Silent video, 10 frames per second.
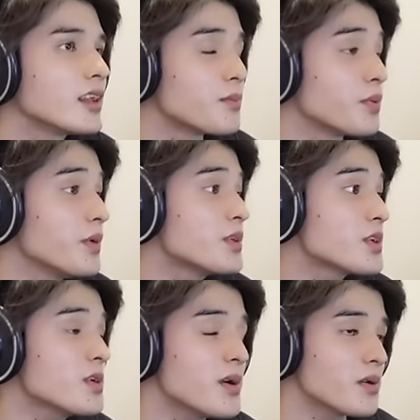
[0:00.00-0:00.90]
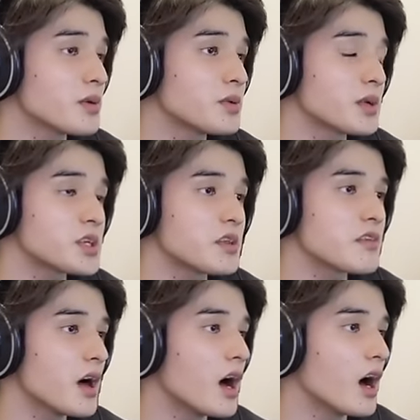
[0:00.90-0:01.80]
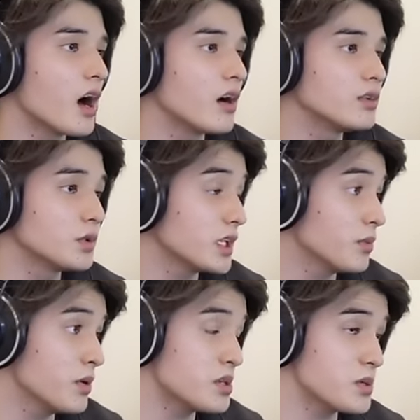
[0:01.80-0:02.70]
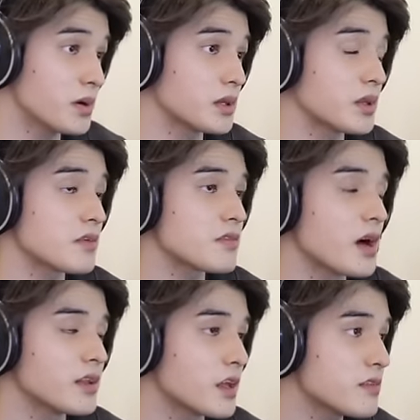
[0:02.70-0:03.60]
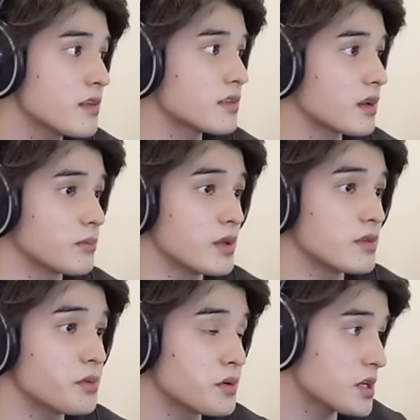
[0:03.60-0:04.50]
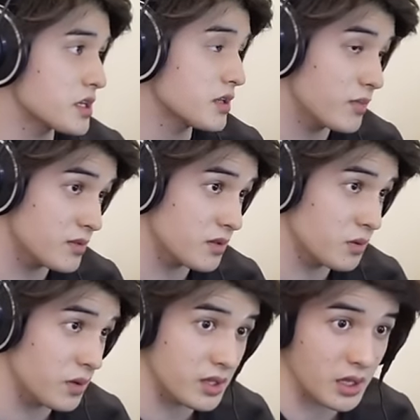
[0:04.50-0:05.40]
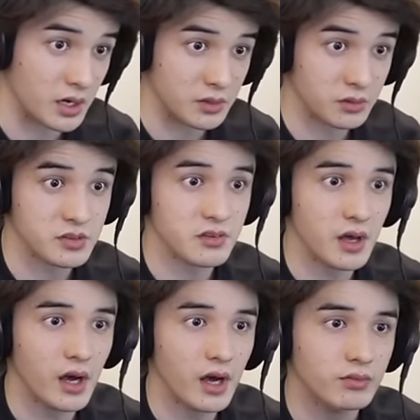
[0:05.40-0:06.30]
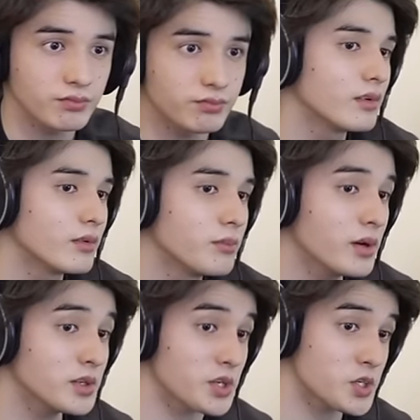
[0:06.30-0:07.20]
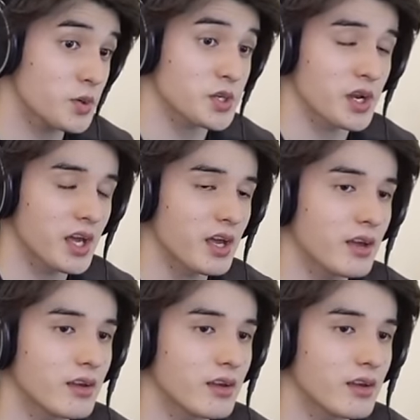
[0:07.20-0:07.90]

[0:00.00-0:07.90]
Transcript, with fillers: だって VTuber の人たちってさ、女性 VTuber だったらさ、夏だったら水着の写真、水着の絵流れてくるしさ、マジで修羅じゃない